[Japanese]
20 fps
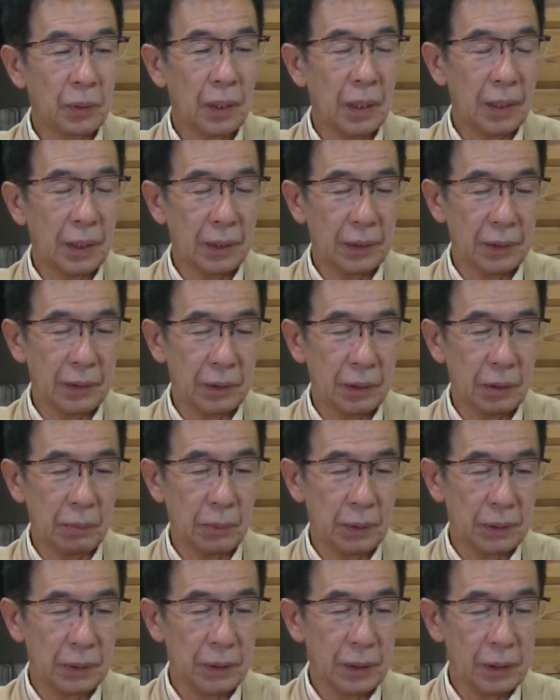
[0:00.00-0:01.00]
がやってくれ
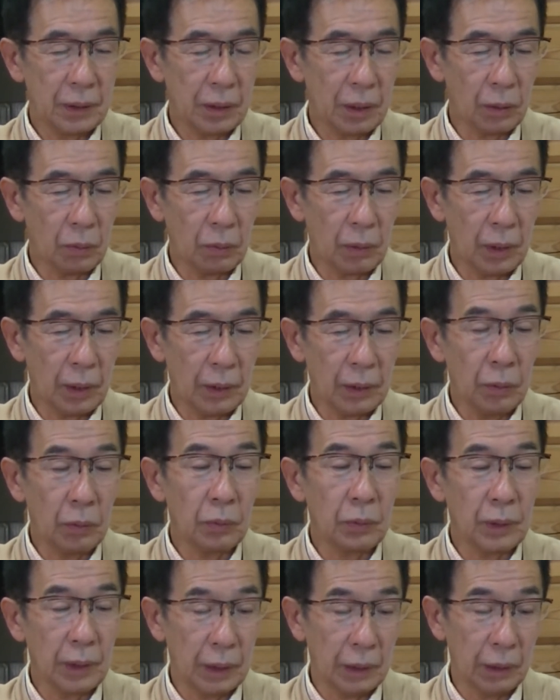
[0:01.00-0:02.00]
ますですからこれ日
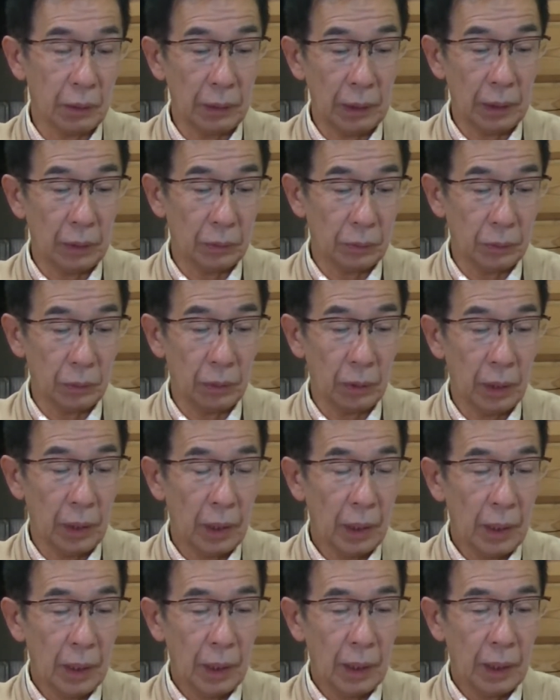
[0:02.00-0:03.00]
本だけではなく、
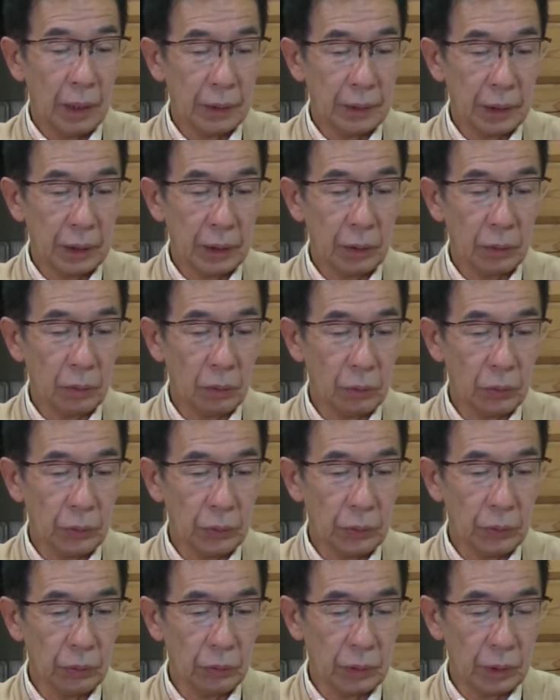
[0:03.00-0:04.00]
えー、先ほど
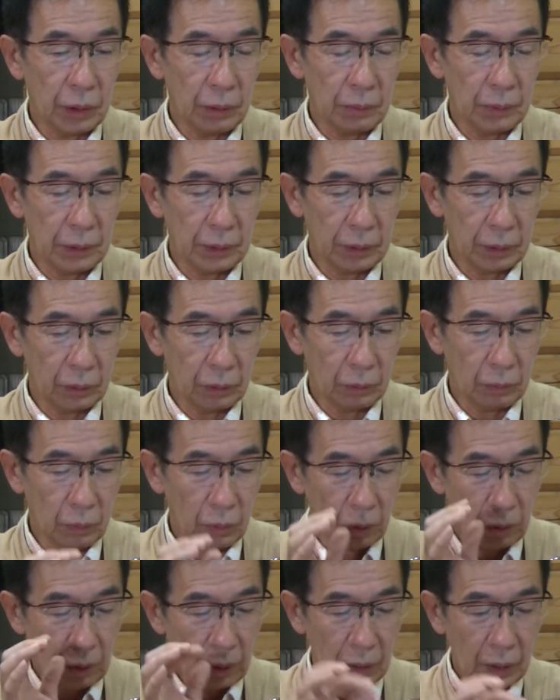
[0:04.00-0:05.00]
ニューヨークやりましたけれど
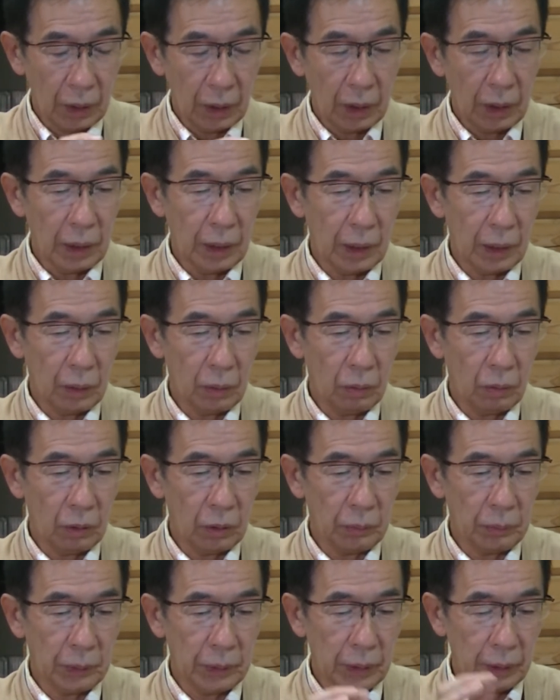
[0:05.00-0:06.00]
も、えー、ここ
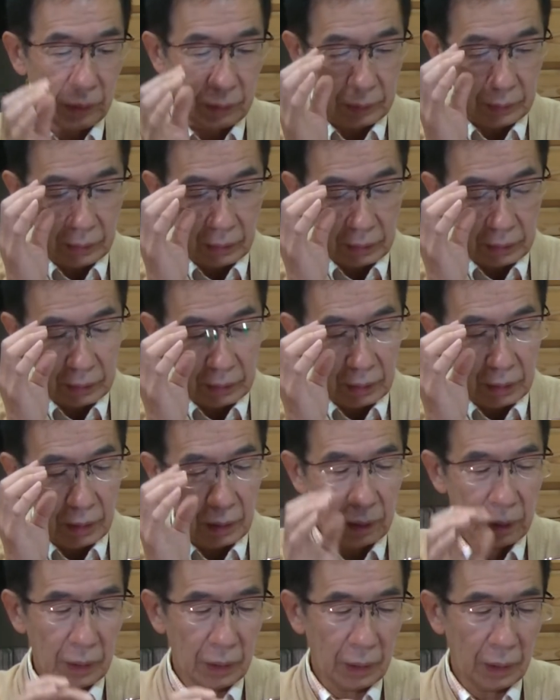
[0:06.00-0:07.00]
に見ていってです
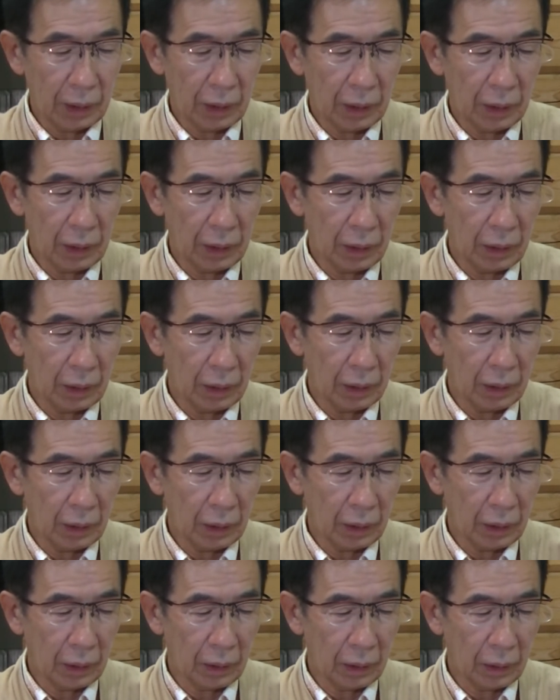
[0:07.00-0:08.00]
ね、
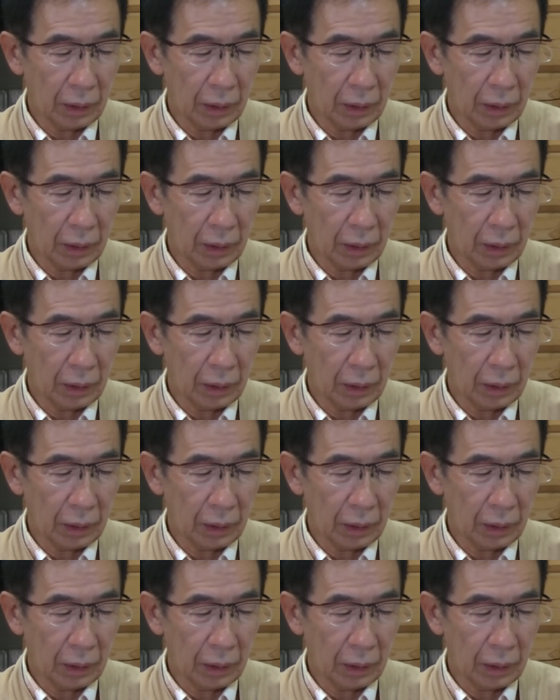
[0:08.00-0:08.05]
えー